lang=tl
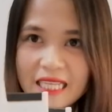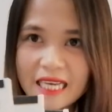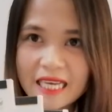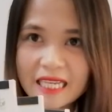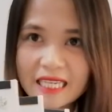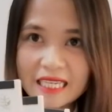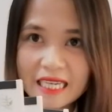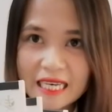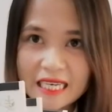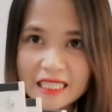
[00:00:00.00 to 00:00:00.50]
and
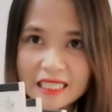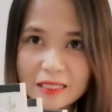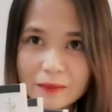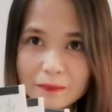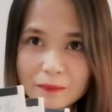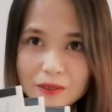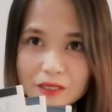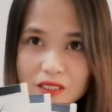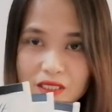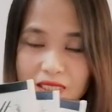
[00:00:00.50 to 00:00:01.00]
90%.
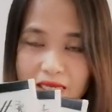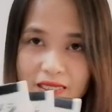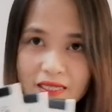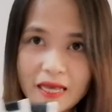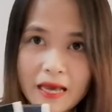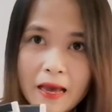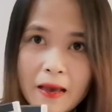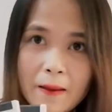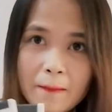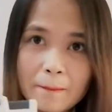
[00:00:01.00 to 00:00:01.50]

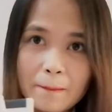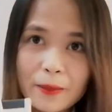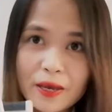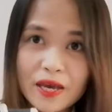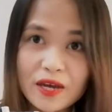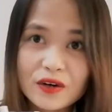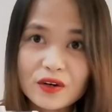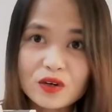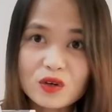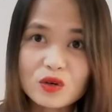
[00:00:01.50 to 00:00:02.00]

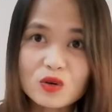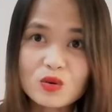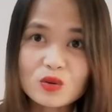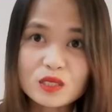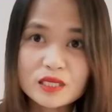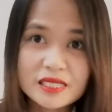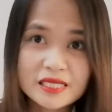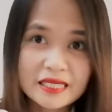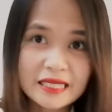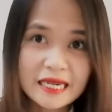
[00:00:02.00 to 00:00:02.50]
Pero,
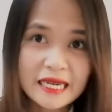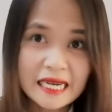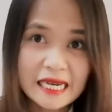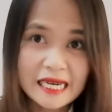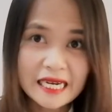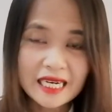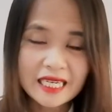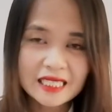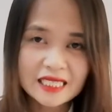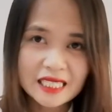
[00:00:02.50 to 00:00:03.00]
kung strict
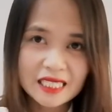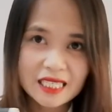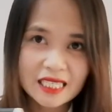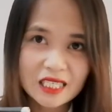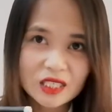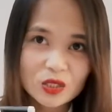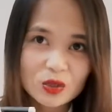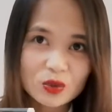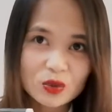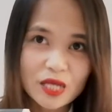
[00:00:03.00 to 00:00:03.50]
ka sa
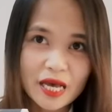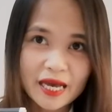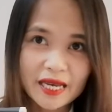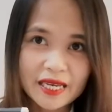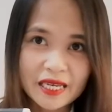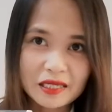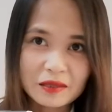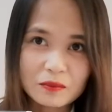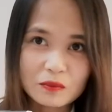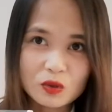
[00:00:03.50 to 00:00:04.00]
keto
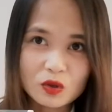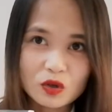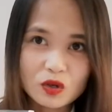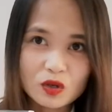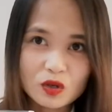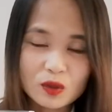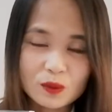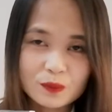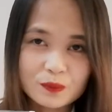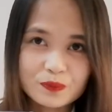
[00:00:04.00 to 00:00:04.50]
diet
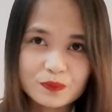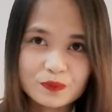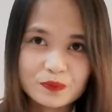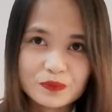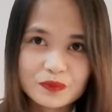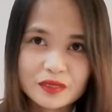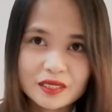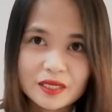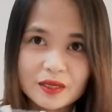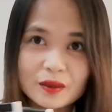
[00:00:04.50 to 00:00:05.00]
mo,
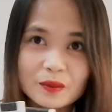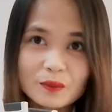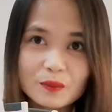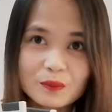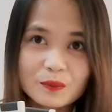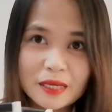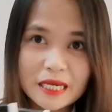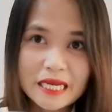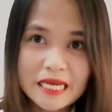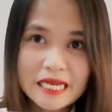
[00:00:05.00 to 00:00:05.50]

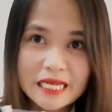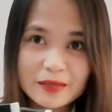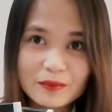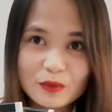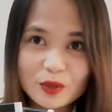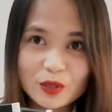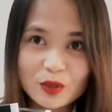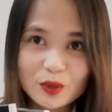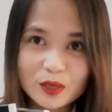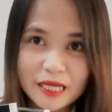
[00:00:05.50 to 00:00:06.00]
bilhin
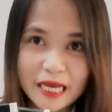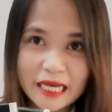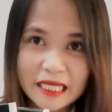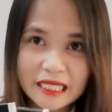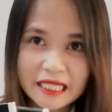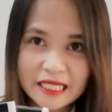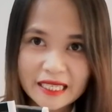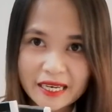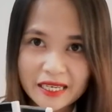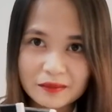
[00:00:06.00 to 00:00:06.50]
mo yung
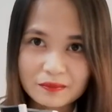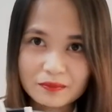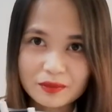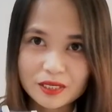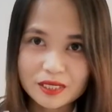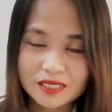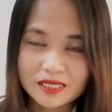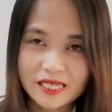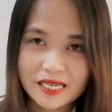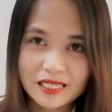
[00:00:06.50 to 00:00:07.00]
99%.
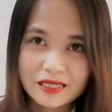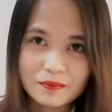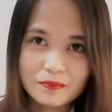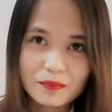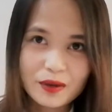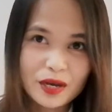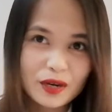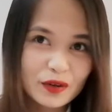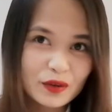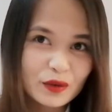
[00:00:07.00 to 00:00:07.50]

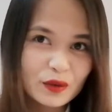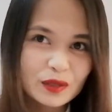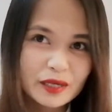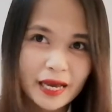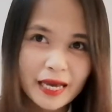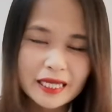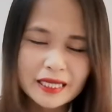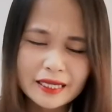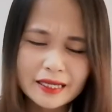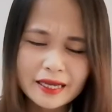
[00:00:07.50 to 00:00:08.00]
Pero yung
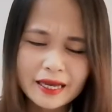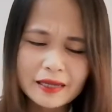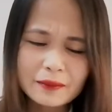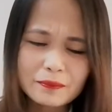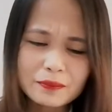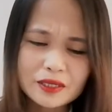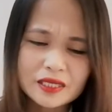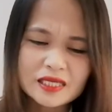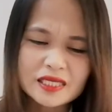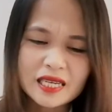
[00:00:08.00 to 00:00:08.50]
99%
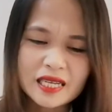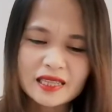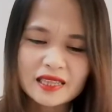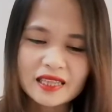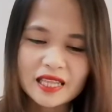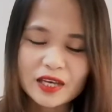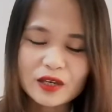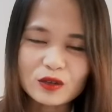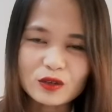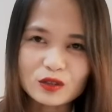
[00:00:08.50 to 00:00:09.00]

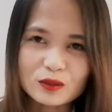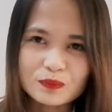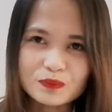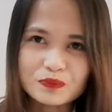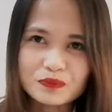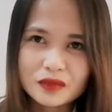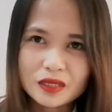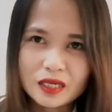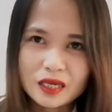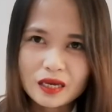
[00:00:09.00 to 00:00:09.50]
na yon
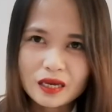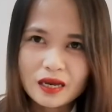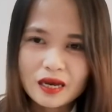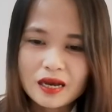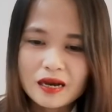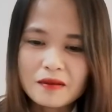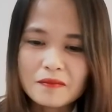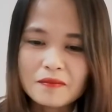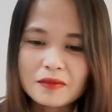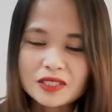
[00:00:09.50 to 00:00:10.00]

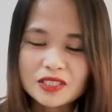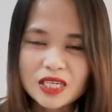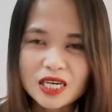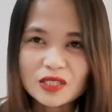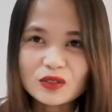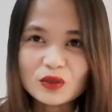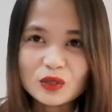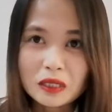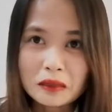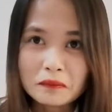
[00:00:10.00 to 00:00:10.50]

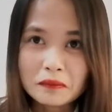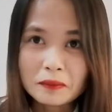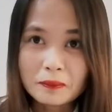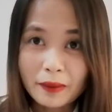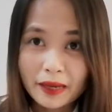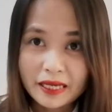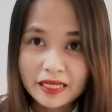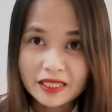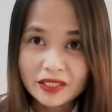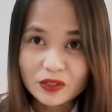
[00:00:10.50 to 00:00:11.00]
masyado nang
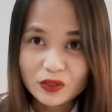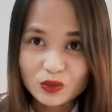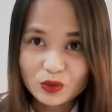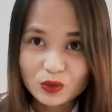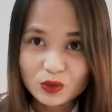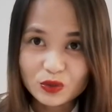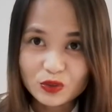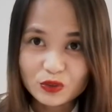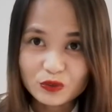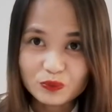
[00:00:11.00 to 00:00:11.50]
mapait yon